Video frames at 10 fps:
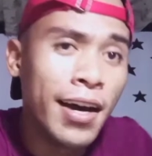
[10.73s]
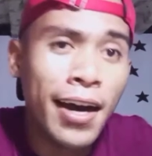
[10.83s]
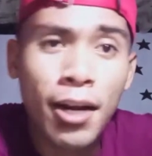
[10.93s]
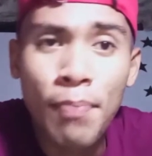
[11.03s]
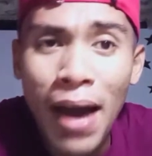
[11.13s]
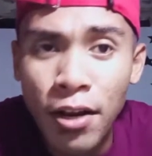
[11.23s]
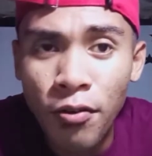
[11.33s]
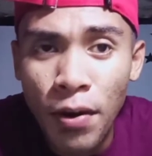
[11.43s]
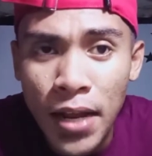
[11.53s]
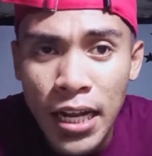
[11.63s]
Ribano
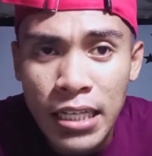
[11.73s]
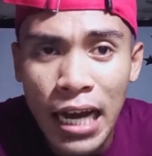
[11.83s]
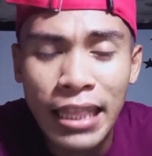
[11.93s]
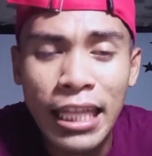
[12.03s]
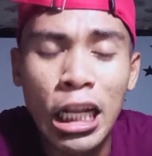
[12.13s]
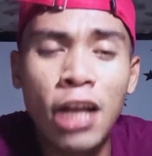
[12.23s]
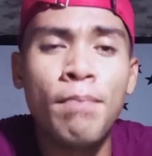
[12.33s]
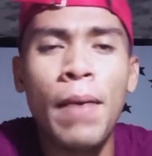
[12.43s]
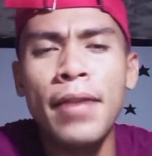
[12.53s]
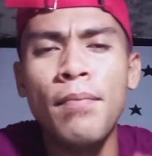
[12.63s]
family sang
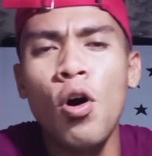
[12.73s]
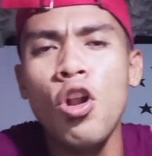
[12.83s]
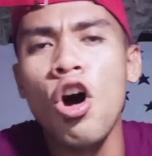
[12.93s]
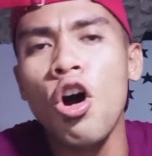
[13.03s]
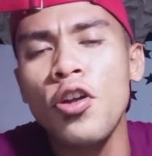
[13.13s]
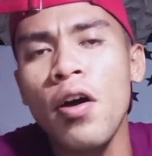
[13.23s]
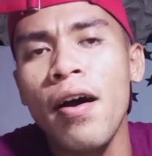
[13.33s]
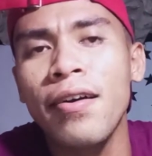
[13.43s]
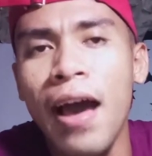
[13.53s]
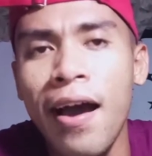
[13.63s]
atiling ban mo Loko na
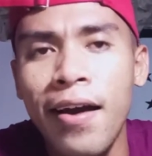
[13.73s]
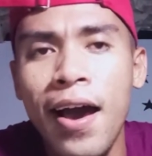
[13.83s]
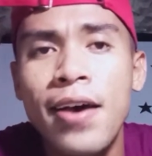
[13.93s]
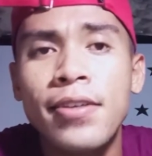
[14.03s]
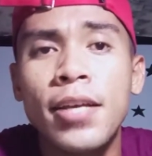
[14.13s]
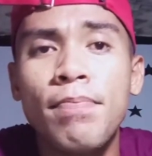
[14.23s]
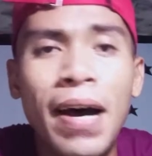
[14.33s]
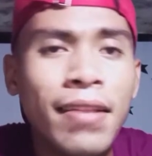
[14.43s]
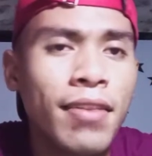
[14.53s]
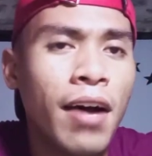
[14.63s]
kaganga Si
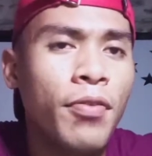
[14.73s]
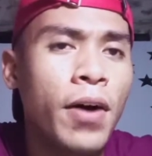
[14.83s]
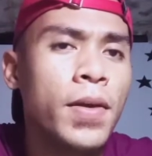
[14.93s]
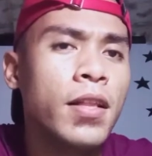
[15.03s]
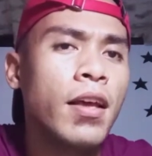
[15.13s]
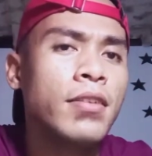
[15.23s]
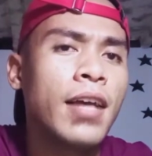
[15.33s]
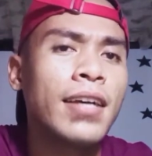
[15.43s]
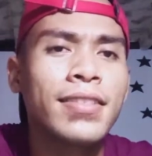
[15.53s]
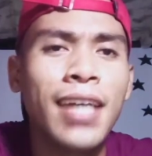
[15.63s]
Banta family
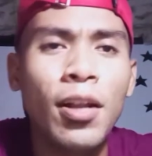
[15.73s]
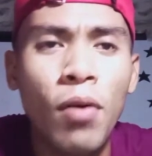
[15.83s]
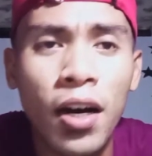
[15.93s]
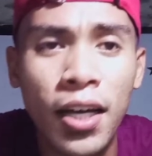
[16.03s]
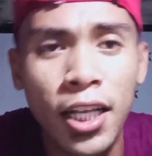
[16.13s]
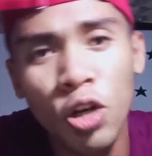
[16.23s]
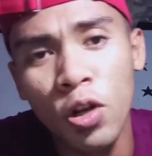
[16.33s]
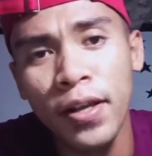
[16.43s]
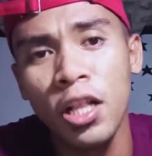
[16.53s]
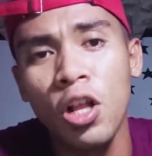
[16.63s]
sang San Joaquin
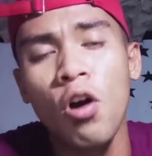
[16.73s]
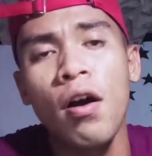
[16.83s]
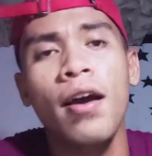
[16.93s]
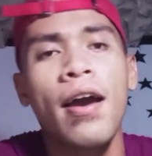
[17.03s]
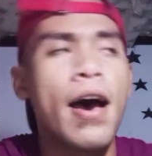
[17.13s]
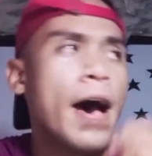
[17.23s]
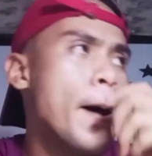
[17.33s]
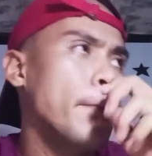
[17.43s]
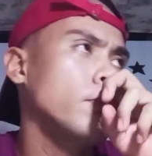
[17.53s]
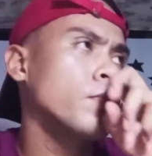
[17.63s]
kag kaga
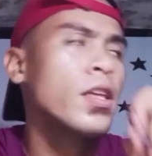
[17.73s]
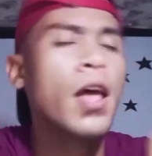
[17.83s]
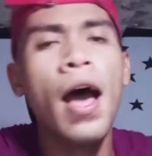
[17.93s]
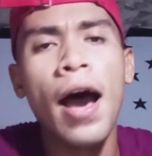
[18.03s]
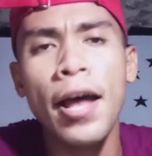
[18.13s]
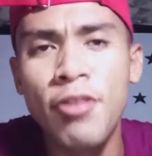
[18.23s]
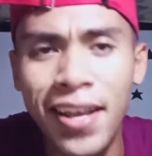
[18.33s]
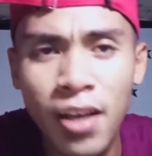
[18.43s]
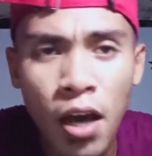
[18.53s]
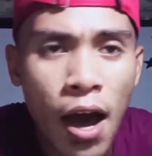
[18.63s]
um,
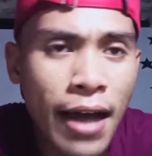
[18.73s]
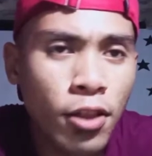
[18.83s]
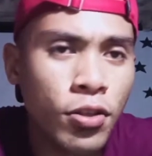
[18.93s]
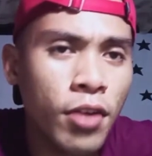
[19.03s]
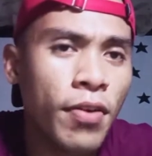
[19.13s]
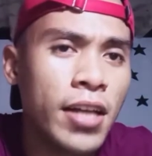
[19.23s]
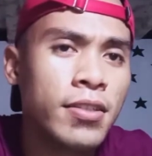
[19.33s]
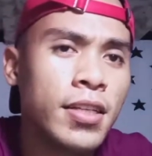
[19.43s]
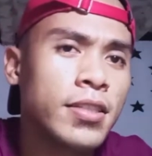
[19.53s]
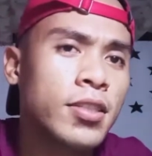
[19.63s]
Anday, Anthony
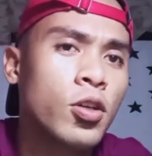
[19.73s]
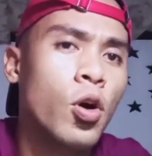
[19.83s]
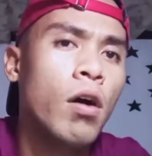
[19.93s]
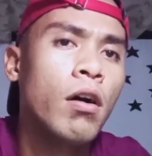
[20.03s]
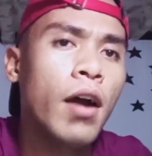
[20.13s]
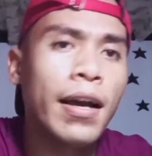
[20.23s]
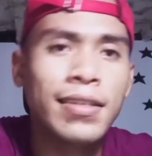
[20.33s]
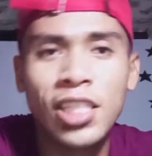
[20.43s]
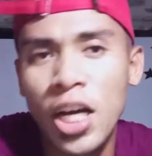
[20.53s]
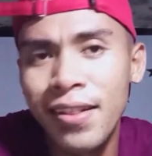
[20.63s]
Francisco, kag
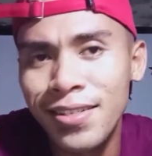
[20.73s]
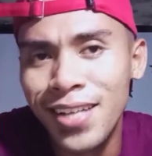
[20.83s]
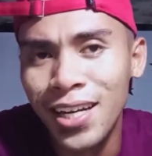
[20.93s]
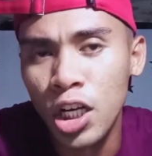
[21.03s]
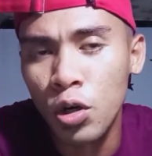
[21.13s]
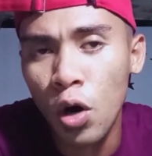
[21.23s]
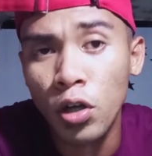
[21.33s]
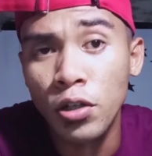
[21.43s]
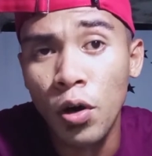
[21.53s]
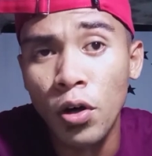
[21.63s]
si John Lester
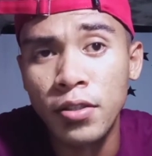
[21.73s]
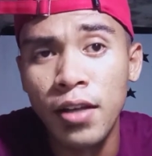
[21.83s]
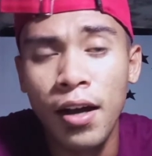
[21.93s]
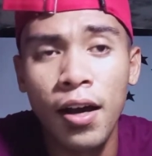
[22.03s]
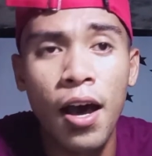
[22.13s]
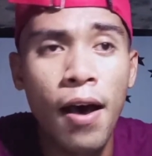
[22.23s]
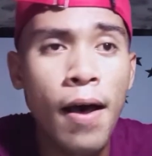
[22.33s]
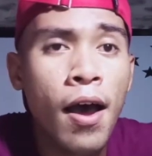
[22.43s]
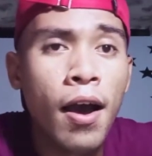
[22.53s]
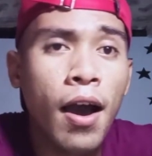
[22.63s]
Gregorio sa nga
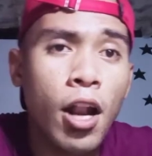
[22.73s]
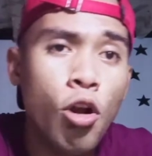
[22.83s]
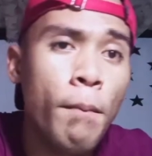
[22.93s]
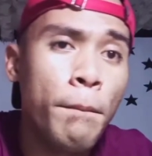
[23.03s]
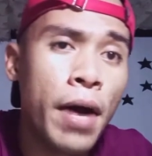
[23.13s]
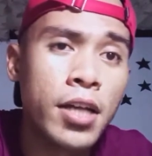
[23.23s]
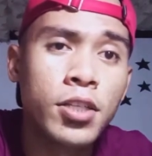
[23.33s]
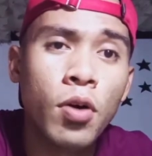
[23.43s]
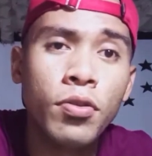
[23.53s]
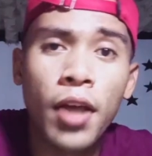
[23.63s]
Kalumpang
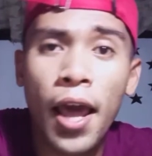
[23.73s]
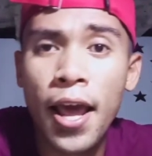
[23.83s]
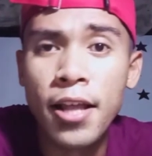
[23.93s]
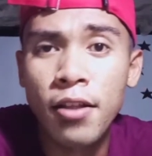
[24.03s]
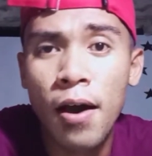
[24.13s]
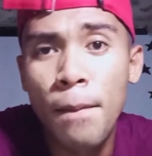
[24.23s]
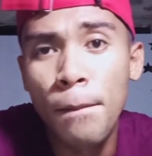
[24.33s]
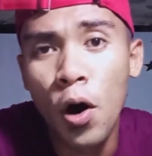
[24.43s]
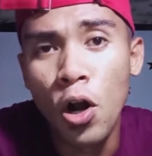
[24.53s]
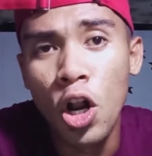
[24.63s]
Zone 8
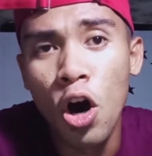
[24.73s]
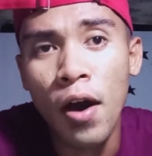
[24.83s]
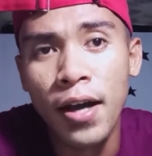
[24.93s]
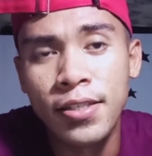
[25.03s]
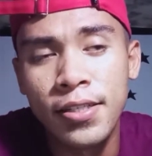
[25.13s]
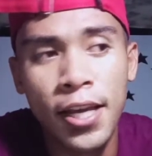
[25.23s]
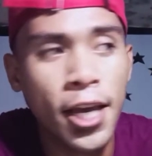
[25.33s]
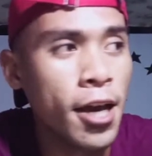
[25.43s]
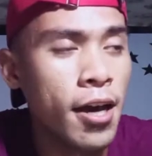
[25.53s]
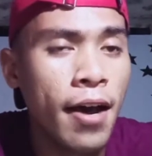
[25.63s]
Molo kag
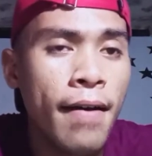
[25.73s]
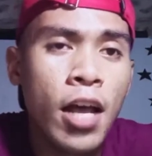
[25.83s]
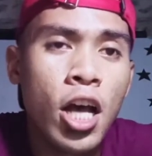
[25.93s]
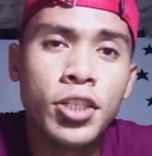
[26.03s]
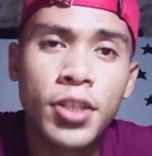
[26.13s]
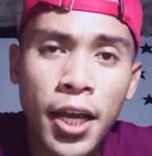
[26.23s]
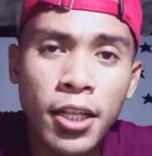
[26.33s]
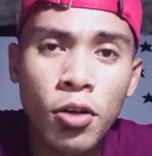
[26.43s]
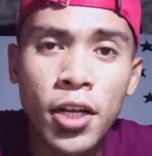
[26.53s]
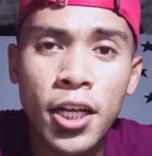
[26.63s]
si uh,
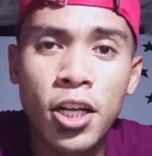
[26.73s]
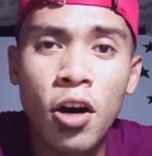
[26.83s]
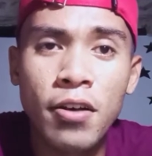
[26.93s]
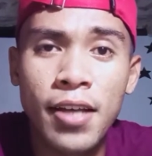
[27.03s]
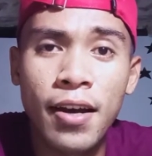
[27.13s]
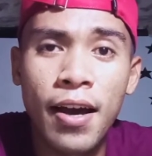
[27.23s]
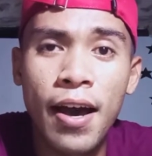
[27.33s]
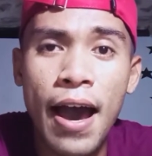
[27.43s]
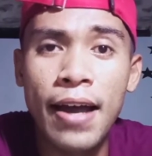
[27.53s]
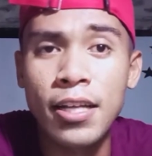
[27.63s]
Jake Nolino sa nga
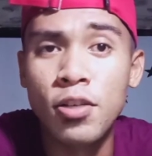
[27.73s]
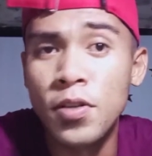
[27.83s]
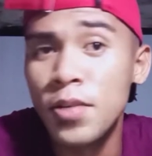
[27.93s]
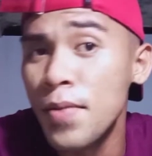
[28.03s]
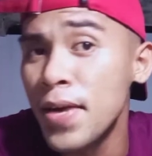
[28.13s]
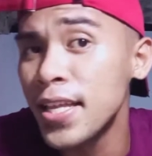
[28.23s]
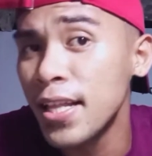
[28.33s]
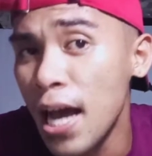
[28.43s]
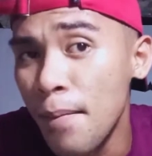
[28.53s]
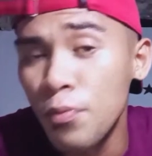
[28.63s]
ara subang sa
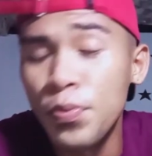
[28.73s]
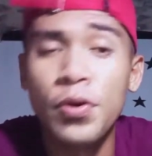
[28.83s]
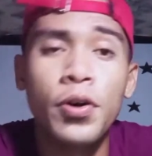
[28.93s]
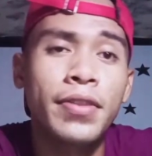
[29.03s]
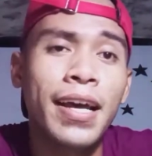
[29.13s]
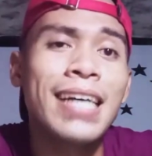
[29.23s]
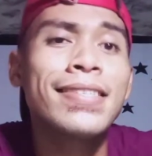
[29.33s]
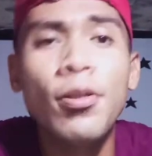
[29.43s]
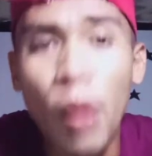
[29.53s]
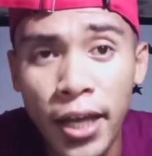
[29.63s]
Manila mo po
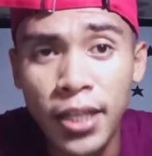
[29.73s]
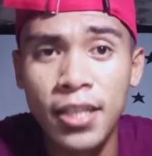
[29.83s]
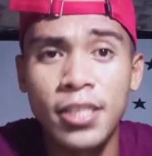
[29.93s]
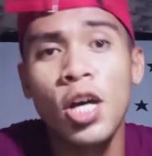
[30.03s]
tagasan wakit kita.